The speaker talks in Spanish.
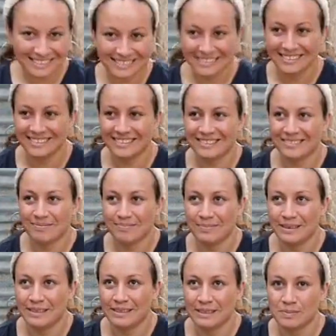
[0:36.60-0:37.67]
la de
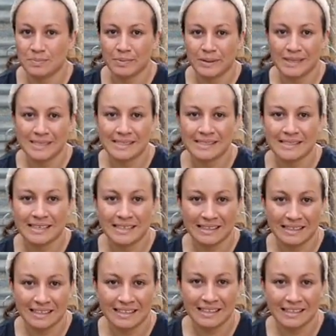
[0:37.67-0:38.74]
antes, durante.
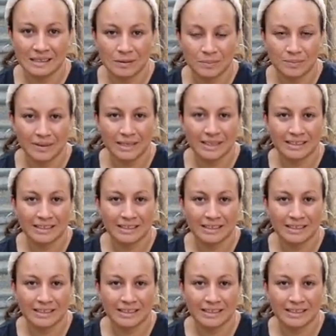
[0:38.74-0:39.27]
Tengo que